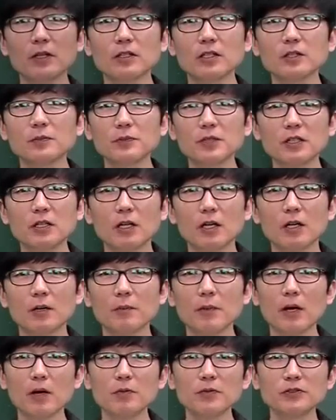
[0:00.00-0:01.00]
안녕하십니까
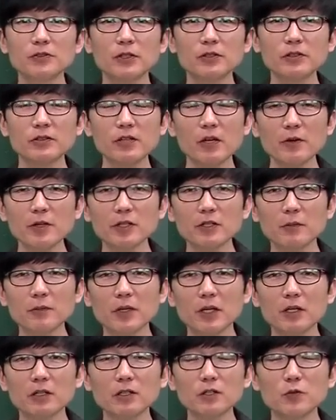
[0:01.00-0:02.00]
메가북스에서 사회를
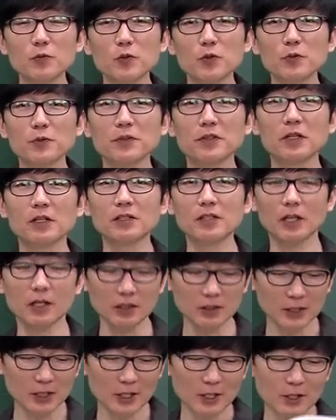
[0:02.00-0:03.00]
담당하는 김규입니다 자
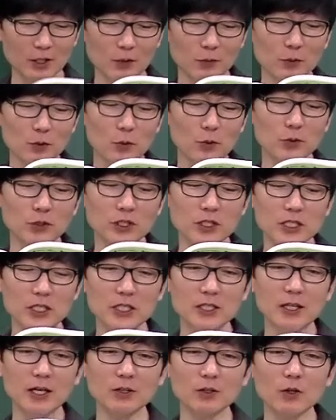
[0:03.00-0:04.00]
여러분 오늘은
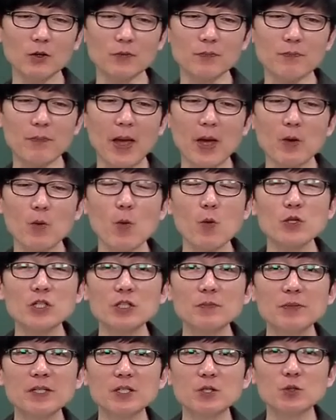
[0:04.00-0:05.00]
2단원
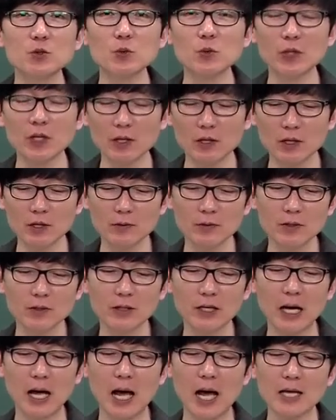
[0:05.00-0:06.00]
152쪽에
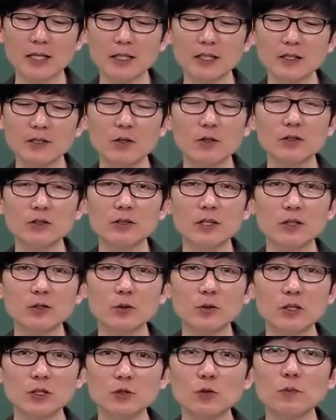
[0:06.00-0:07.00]

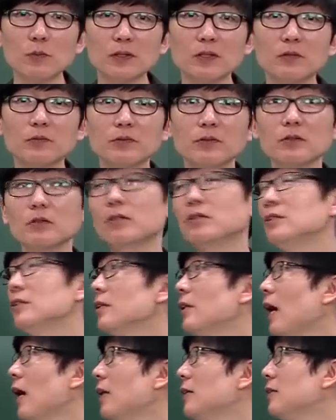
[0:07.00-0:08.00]
가계경제활동 이쪽 파트부터
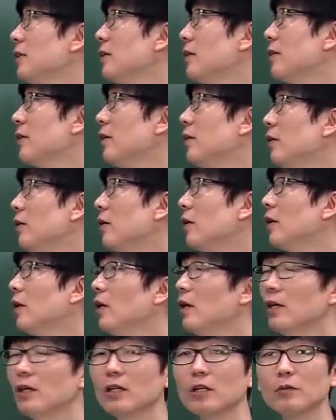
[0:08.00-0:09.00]
이제 나갈 차례인데요
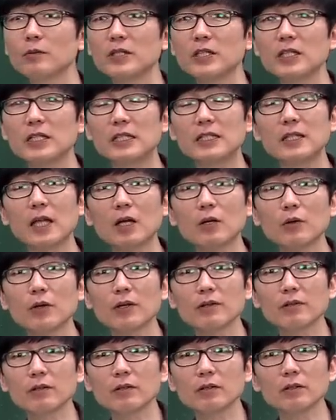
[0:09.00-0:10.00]
여러분 이
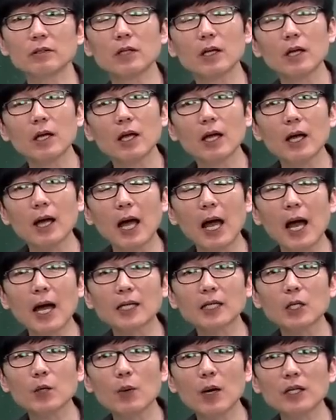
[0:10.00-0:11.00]
2단원에서는
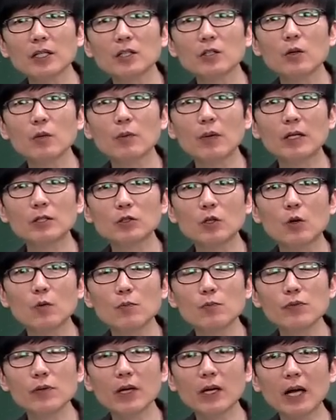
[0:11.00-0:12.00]
가계와 기업과
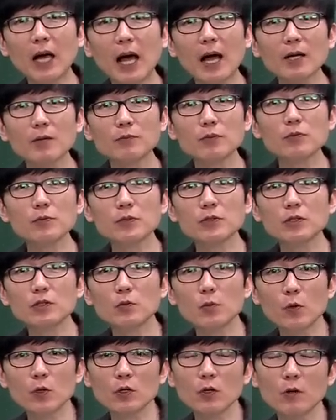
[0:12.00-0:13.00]
정부의 각
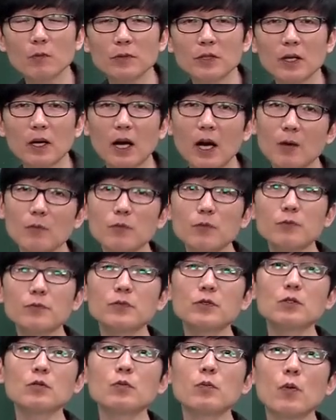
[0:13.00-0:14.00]
부분들을 보는 겁니다 각
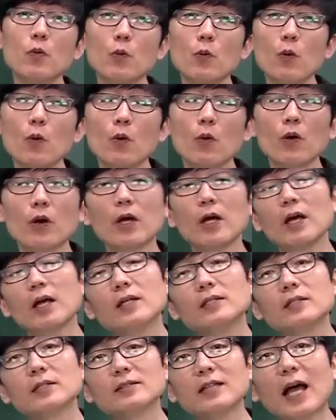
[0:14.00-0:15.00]
부분들을 보고
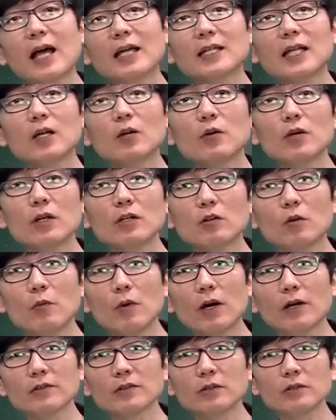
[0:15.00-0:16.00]
이제 4단원에
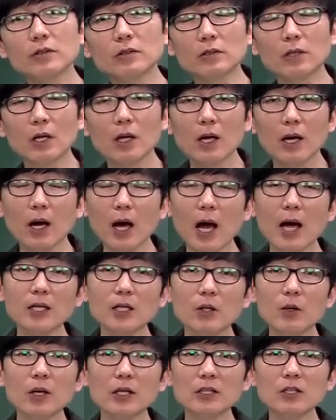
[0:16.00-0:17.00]
넘어가서는
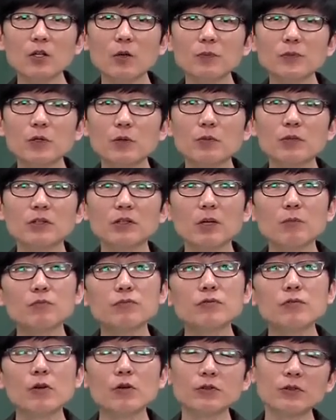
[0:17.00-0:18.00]
가계와 기업 정부를 다
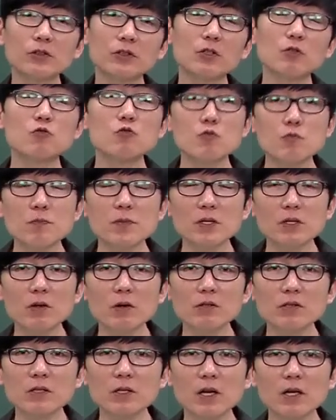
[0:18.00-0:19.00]
묶어서 이제
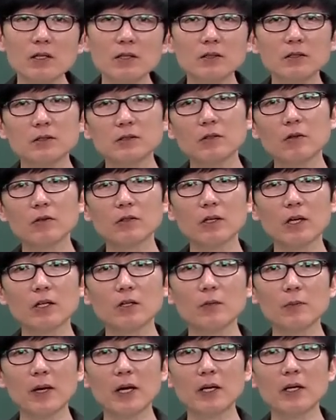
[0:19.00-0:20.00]
국민경제라는 그런
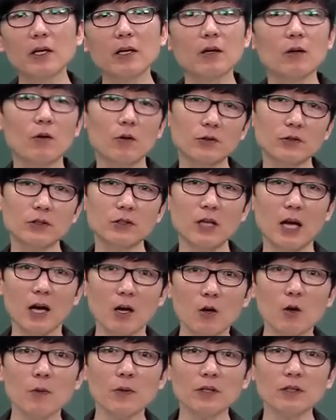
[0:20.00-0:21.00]
개념 하에 거기서 이제
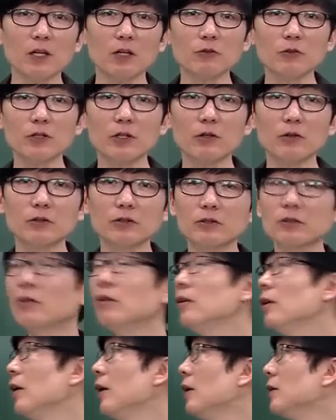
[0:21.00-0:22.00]
한꺼번에 다루게 되거든요
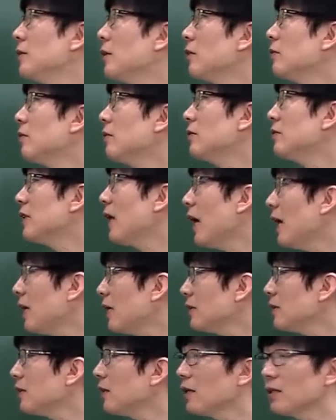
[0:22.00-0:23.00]
자 그래서 이제
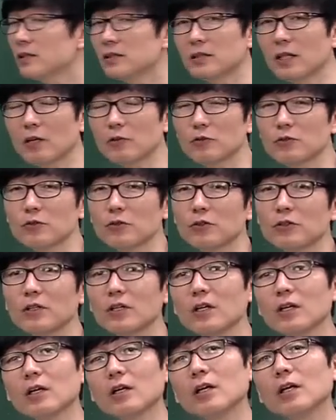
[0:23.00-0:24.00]
하나씩 하나씩 다루는
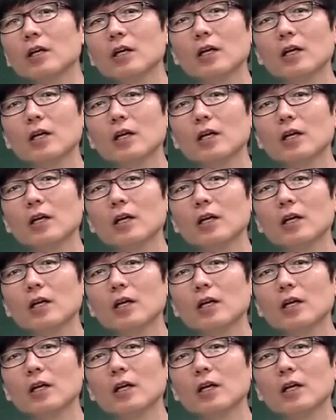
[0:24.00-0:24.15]
건데